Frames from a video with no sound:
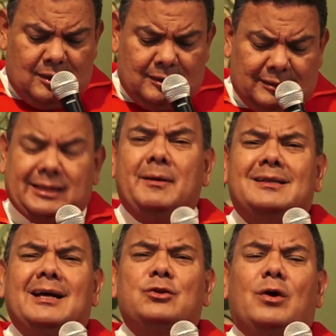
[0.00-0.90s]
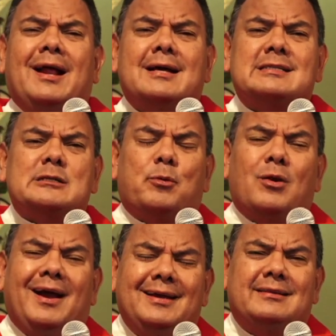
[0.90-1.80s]
también dando gracias por la
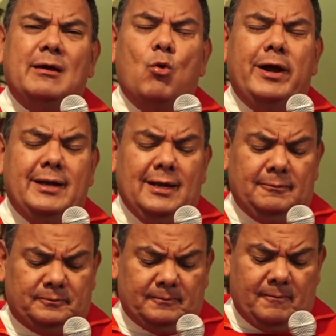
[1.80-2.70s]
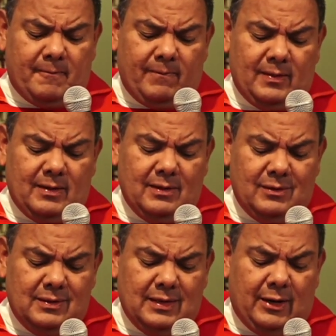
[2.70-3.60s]
gente buena.
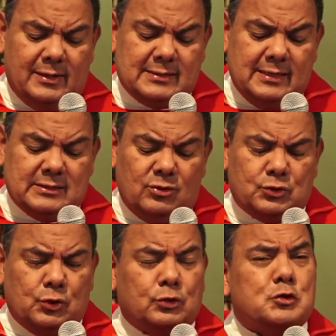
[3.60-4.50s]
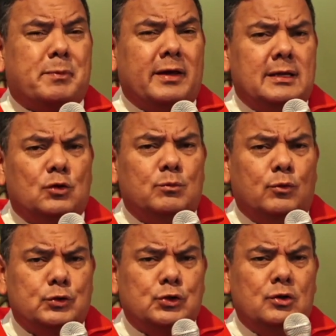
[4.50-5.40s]
A veces nosotros pedimos
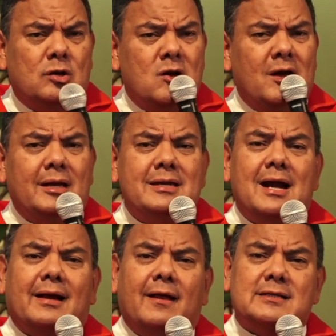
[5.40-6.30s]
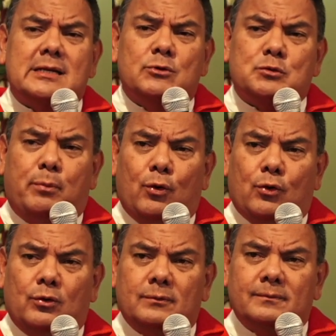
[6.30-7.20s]
mucho y agradecemos
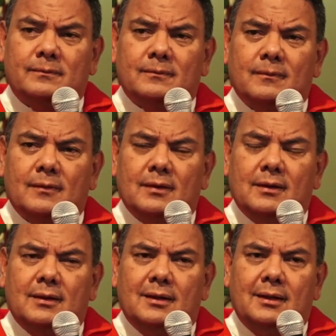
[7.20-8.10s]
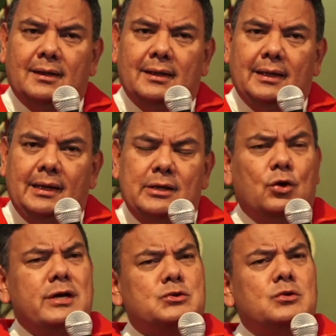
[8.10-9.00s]
poco. Y hoy
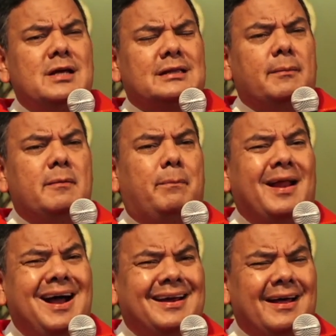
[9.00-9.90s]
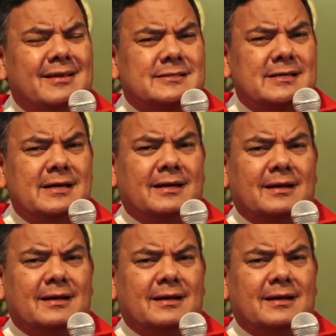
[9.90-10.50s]
es un día también para agradecer.